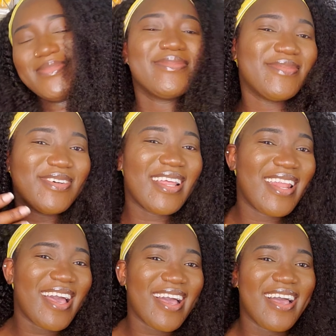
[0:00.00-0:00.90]

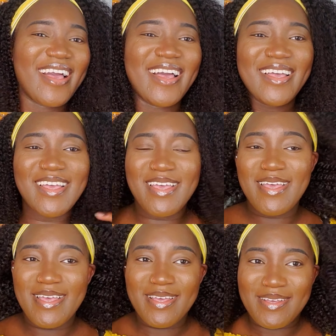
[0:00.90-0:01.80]
Voilà.
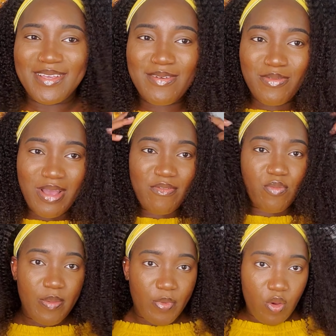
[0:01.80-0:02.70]
Et vous voyez
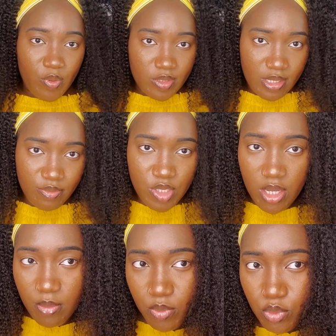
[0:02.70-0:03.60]
vous-même comment c'est bien
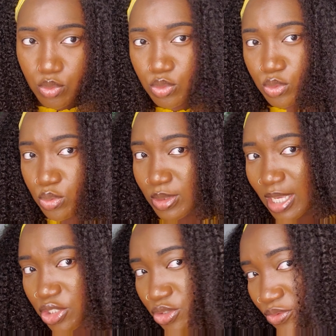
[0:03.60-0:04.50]
mou, la
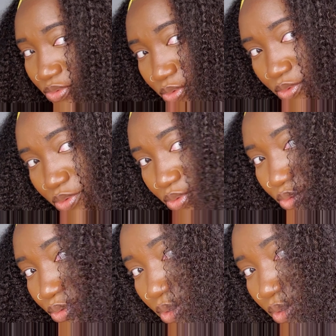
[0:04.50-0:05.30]
chevelure,